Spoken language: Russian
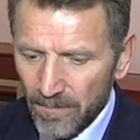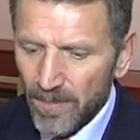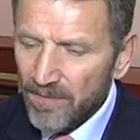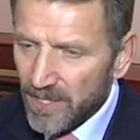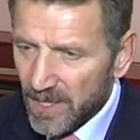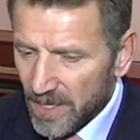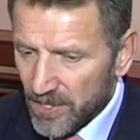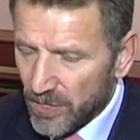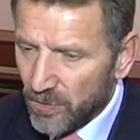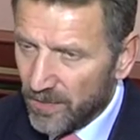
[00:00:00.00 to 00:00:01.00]

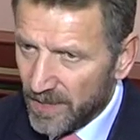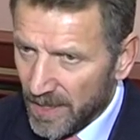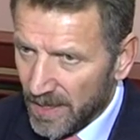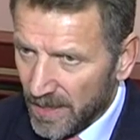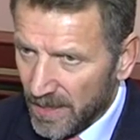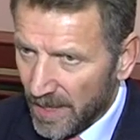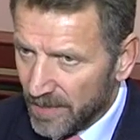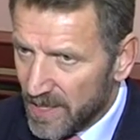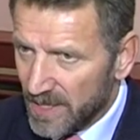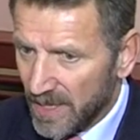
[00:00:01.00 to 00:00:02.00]
бывшие чиновники
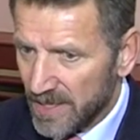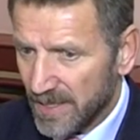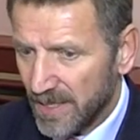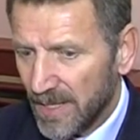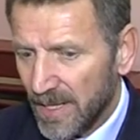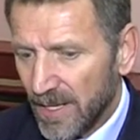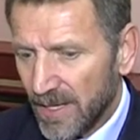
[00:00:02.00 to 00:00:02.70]
администрации,